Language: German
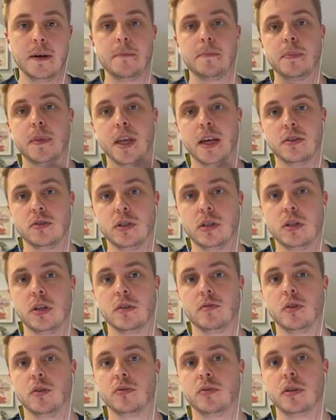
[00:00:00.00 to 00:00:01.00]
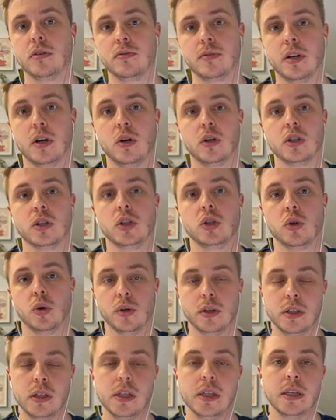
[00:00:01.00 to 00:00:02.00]
Also hier können wir auf jeden Fall auch einen
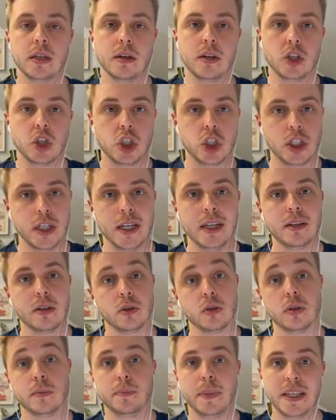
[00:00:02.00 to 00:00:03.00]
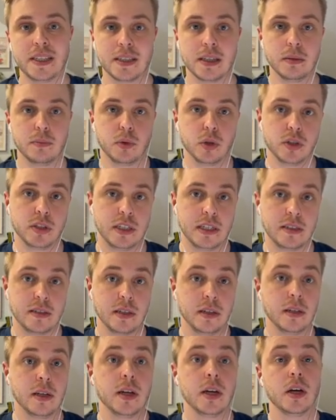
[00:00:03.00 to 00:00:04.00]
deutlich schnelleren und besseren Prozess sehen.
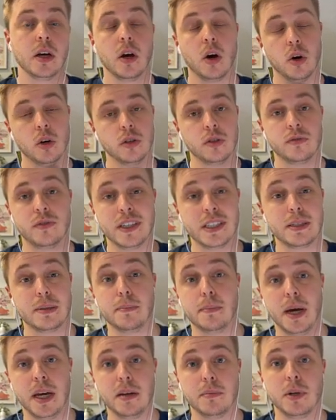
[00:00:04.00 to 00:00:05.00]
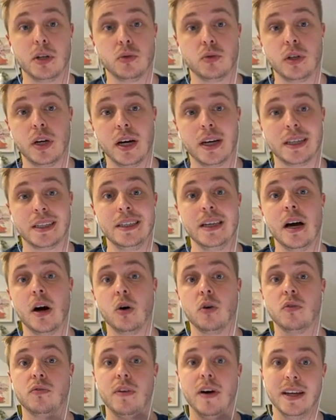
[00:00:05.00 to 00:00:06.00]
Und was meiner Meinung nach hier auch
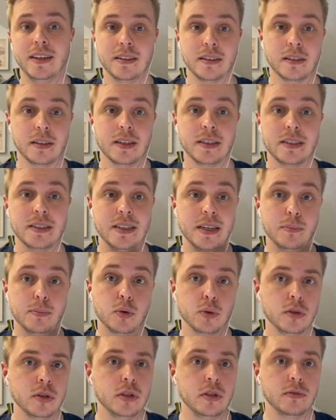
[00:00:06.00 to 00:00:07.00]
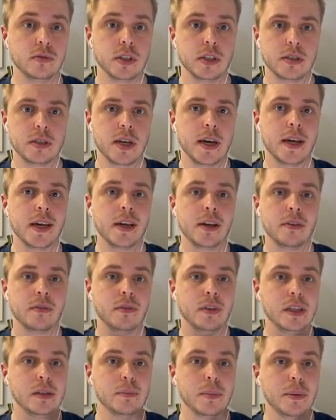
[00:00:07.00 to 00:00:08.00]
weiterhin sehr positiv ist, wenn ihr
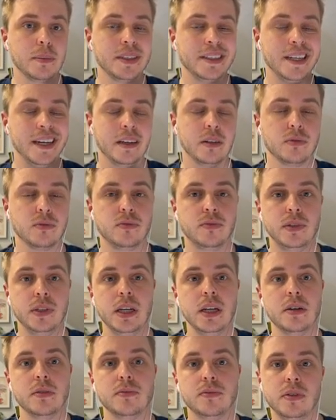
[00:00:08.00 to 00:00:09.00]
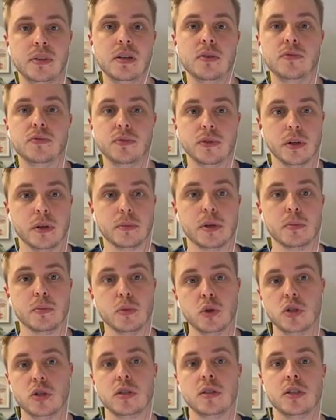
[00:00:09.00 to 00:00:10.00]
mal bedenkt, viele, viele Firmen
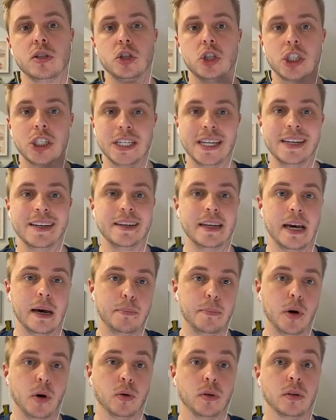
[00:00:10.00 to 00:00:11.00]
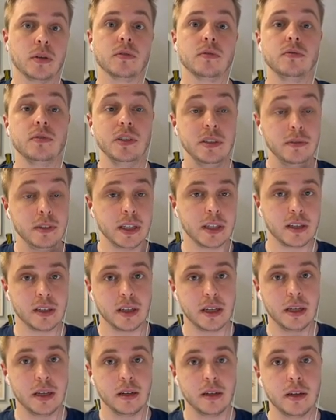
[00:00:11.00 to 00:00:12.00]
müssen Stellen abbauen. Vivi
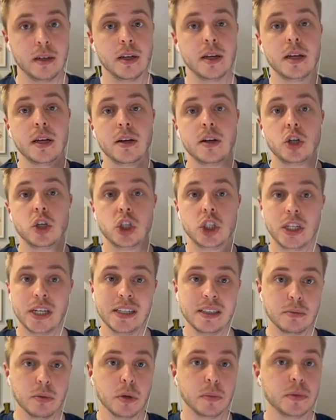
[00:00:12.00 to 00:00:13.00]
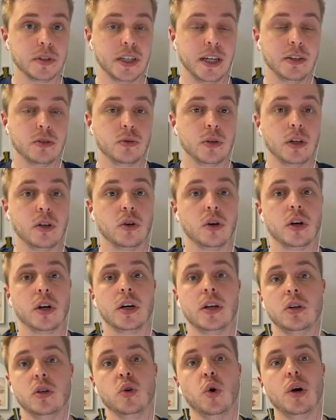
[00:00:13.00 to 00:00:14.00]
hingegen stellt momentan sogar noch
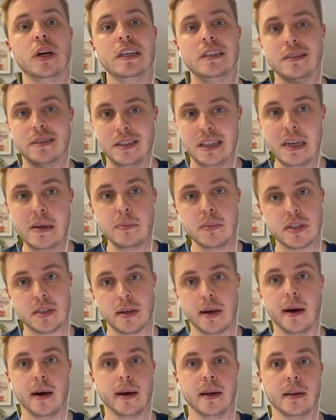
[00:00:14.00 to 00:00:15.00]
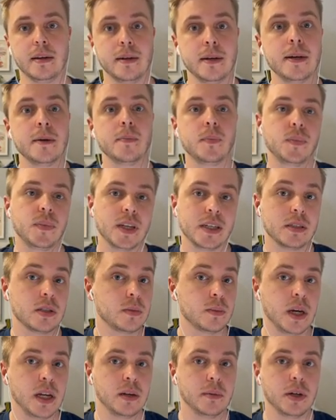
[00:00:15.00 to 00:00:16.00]
neue Teams ein. Das ist
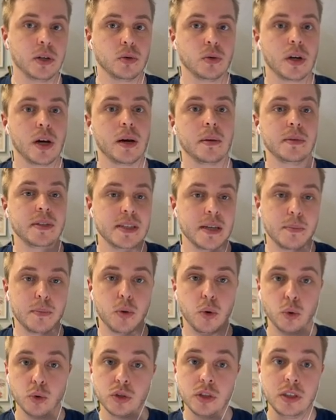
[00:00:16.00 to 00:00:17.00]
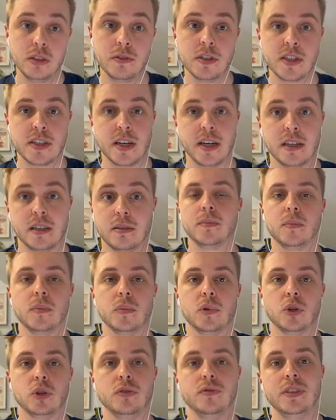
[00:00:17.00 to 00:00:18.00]
meiner Meinung nach ein sehr positives Zeichen
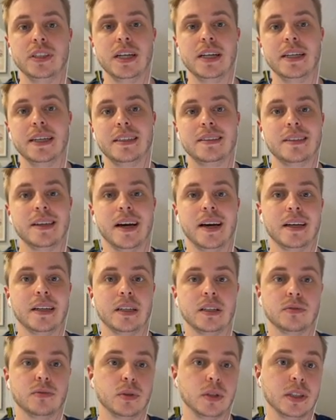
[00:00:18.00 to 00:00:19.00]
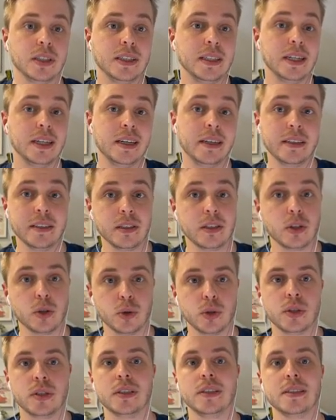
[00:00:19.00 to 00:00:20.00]
und widerlegt hier eigentlich wirklich jegliche
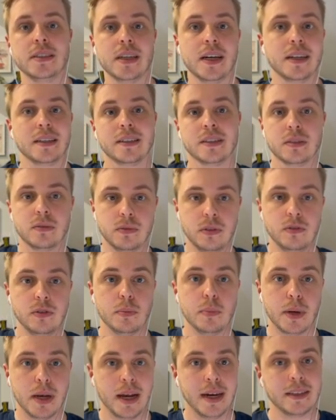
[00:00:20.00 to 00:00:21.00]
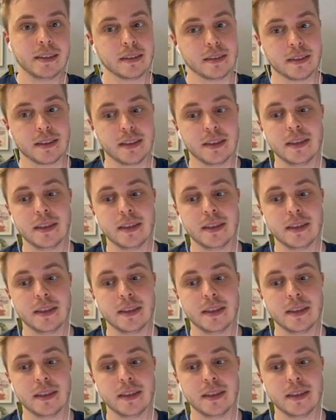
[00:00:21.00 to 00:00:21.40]
Gerüchte, die sagen, dass Vivi pleite sei,